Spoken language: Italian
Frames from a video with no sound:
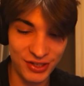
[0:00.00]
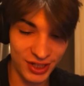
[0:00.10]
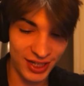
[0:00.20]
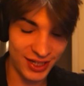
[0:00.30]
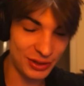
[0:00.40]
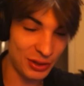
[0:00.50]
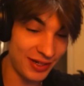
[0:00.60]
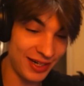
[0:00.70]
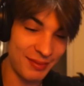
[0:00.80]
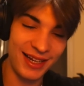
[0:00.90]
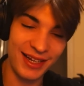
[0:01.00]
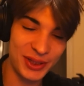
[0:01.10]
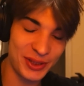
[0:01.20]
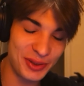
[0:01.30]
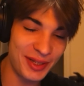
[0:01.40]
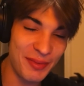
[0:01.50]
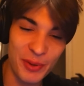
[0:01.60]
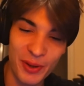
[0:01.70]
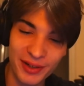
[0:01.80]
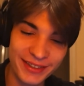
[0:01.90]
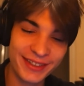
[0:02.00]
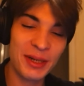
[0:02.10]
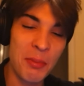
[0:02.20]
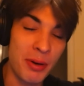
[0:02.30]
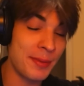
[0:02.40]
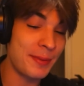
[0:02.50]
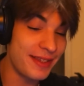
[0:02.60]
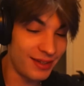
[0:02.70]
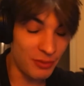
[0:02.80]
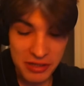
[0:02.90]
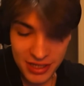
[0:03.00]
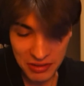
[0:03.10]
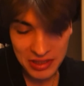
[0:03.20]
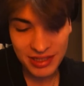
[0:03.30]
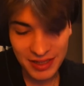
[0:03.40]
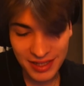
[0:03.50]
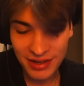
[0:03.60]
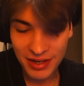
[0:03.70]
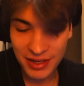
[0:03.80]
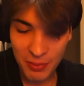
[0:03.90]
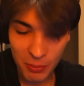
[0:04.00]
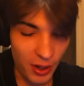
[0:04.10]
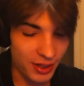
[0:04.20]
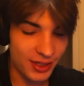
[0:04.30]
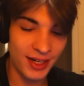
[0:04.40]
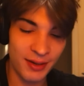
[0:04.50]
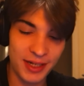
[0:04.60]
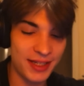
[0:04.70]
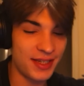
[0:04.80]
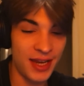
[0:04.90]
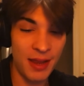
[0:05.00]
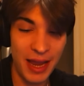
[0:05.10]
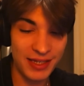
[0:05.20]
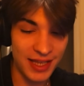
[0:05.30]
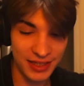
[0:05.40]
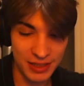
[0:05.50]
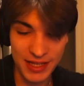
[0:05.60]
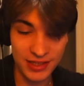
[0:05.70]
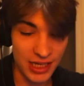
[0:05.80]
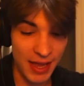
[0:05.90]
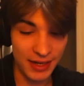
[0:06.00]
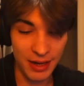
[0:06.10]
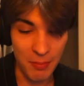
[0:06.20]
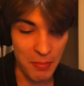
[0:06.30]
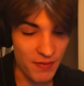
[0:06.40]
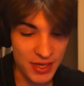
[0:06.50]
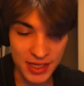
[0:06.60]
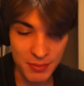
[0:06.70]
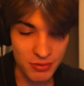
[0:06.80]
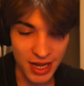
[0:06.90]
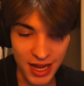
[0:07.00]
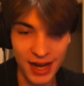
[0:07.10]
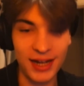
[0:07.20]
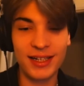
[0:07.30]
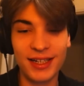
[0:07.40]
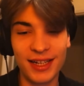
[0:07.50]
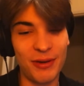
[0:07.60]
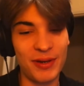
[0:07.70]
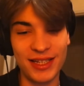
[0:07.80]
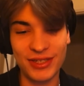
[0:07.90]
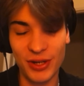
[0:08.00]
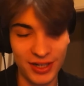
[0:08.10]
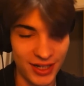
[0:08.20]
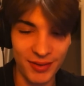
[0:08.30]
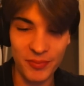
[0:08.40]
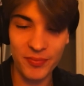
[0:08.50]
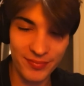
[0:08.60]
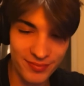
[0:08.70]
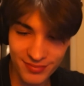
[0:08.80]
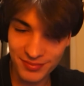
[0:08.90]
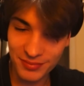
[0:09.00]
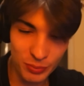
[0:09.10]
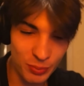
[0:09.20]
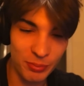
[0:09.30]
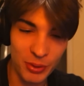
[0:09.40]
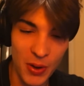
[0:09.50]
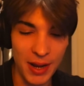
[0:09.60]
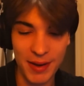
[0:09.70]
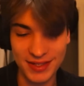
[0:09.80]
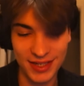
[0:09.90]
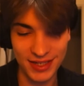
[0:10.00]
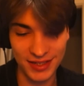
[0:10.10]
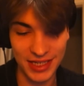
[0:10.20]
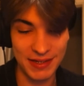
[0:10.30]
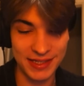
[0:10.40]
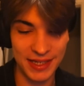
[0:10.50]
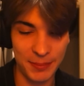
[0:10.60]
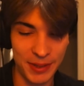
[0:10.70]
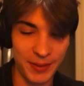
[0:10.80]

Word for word: la storia, ma allo stesso tempo probabilmente molti di voi si metteranno anche un po' a ridere perché siete dei bastardi pezzi di merda un po' figli di puttana e quindi so che un po' una mezza risatina ne scapperà.